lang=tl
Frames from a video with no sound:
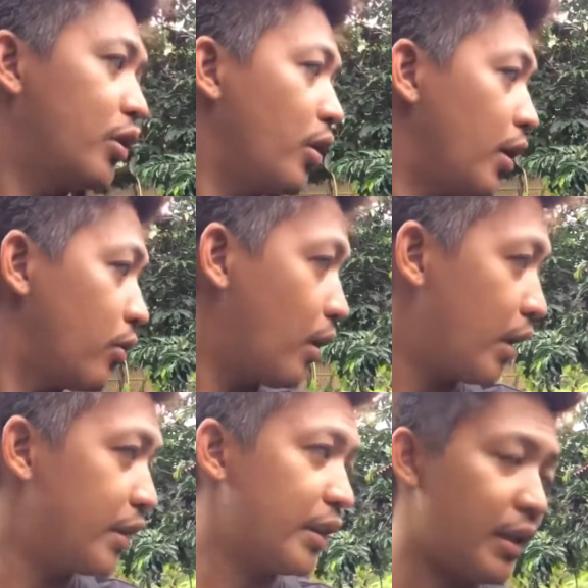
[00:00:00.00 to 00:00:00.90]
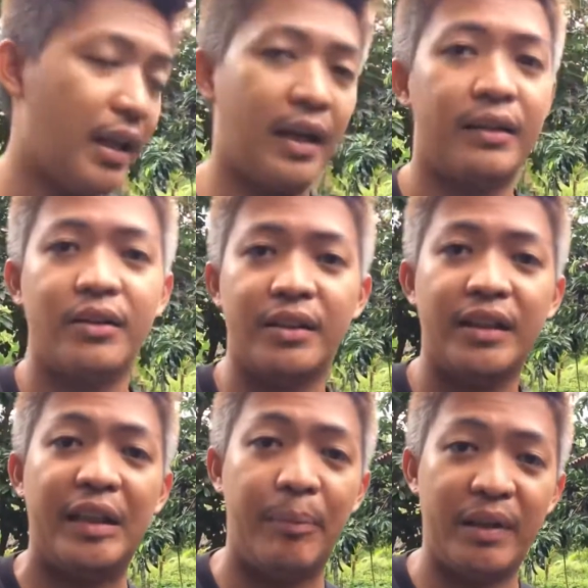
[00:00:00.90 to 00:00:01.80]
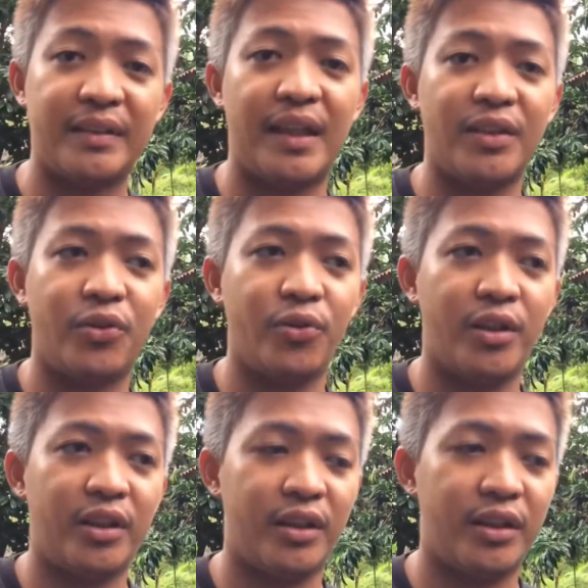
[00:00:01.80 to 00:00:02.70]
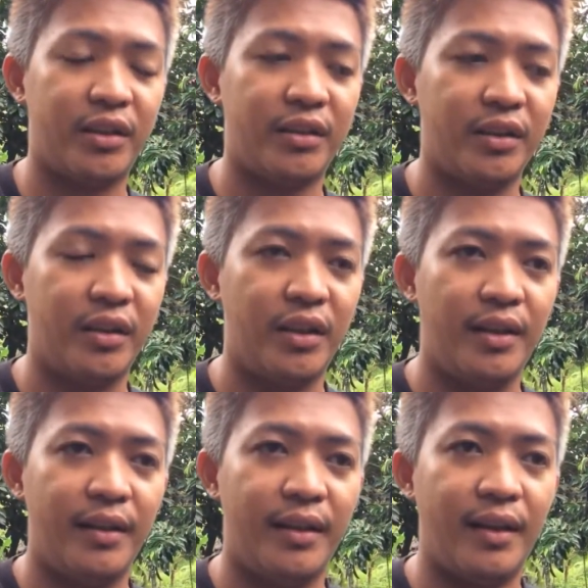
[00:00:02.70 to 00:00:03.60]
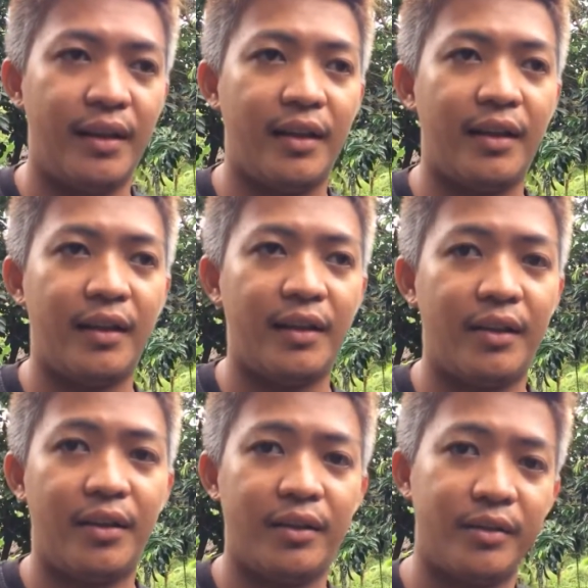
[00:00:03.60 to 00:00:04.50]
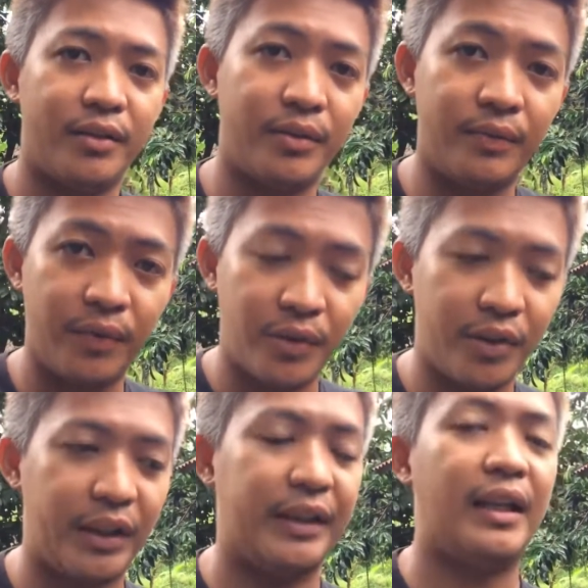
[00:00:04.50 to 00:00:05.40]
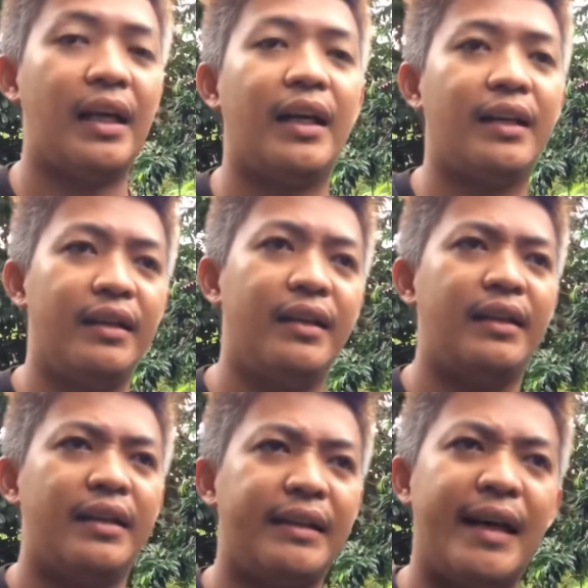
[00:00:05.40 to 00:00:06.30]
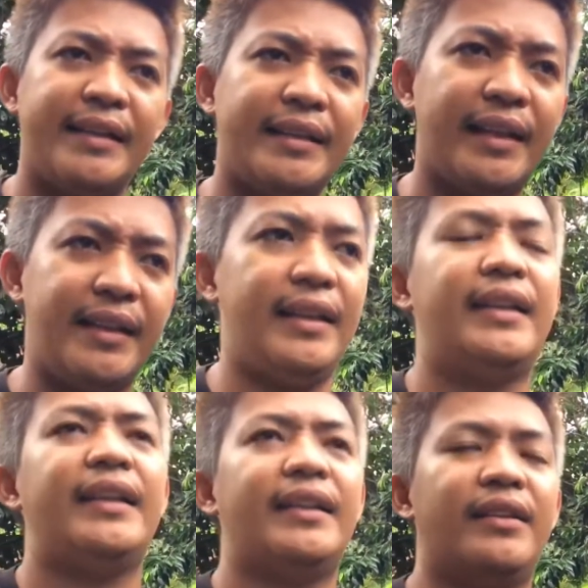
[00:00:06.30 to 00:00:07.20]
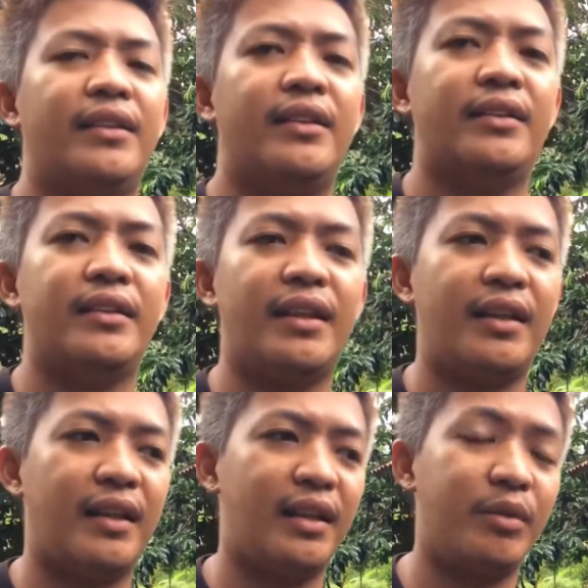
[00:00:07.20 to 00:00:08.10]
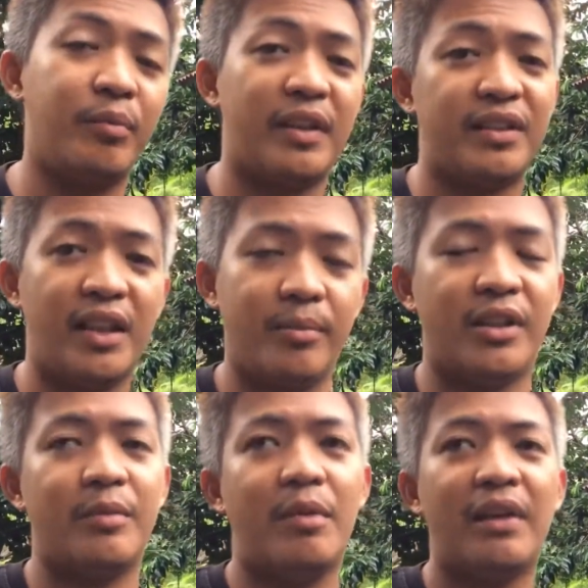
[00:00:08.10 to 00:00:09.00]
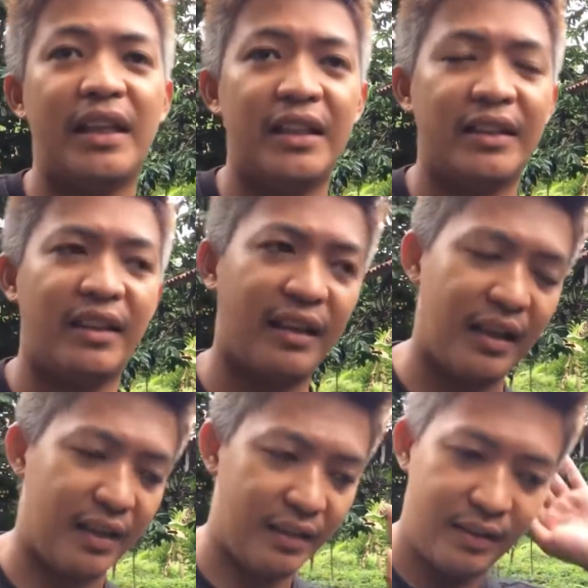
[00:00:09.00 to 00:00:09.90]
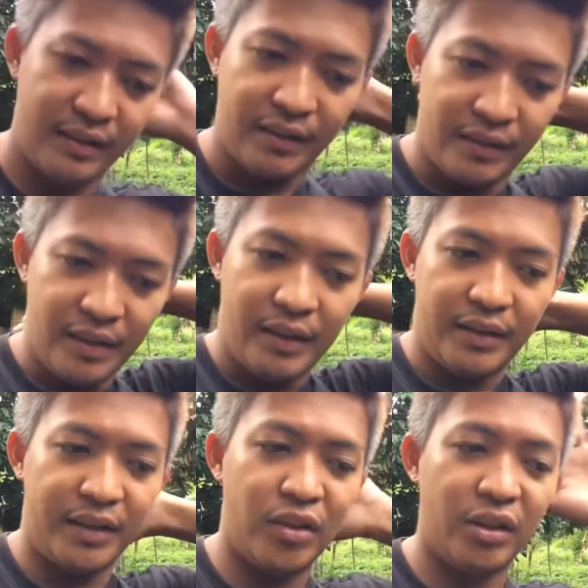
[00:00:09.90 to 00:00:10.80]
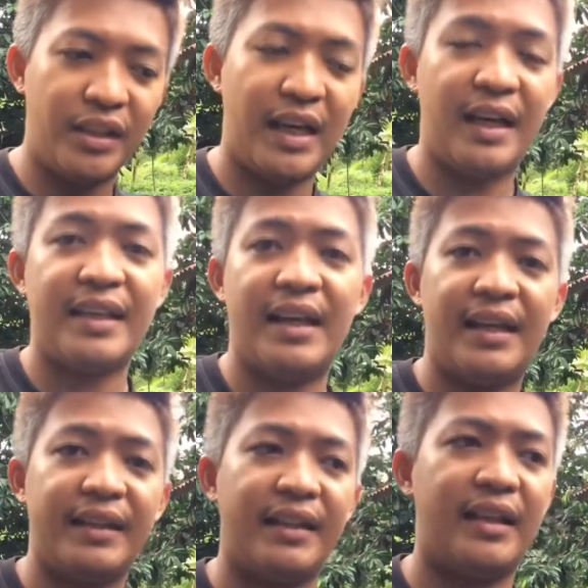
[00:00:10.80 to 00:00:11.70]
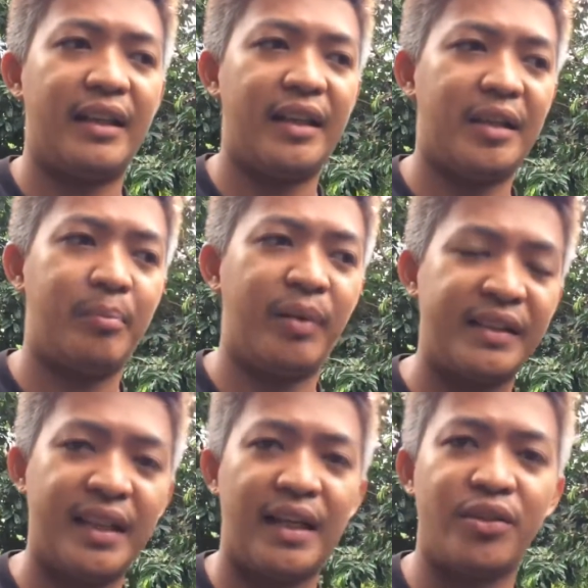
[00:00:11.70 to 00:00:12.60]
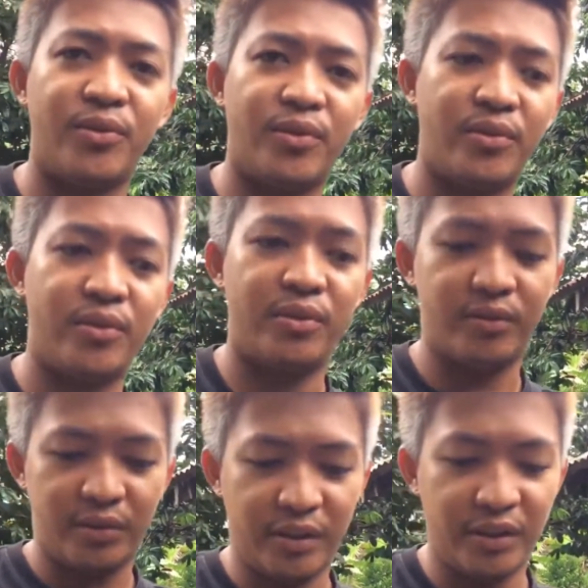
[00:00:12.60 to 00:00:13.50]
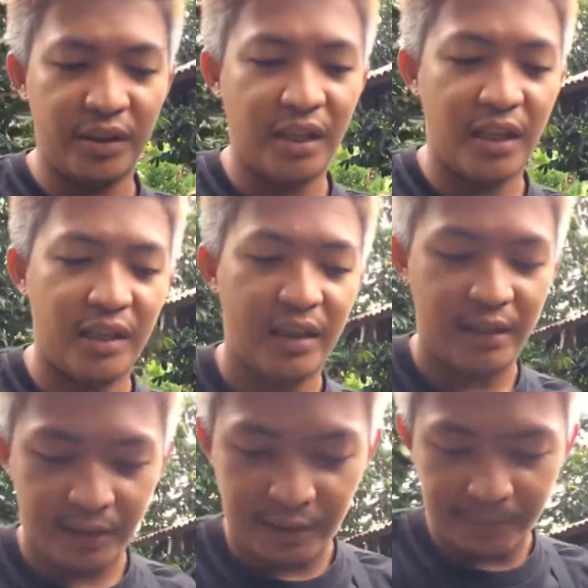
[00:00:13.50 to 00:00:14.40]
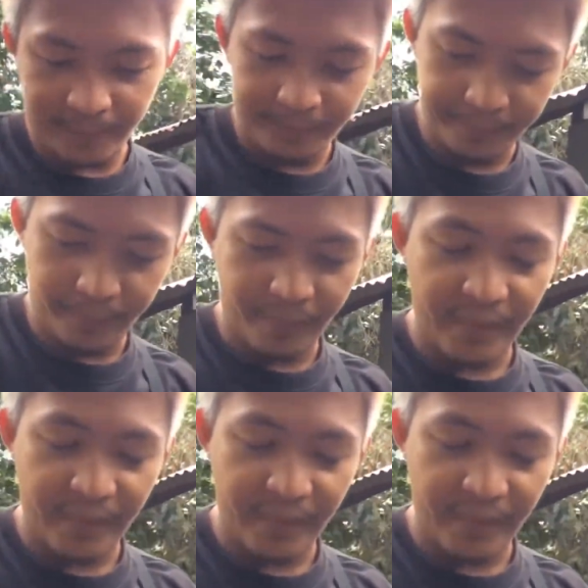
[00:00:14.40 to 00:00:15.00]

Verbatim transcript: nyo katulad niya nila no hindi basa yung uh, uh, yung flooring nila kahit na tag-init na alam mo yung pag summer 'di ba mainit talaga hindi ko hinahayaan na basa yung uh, nila um,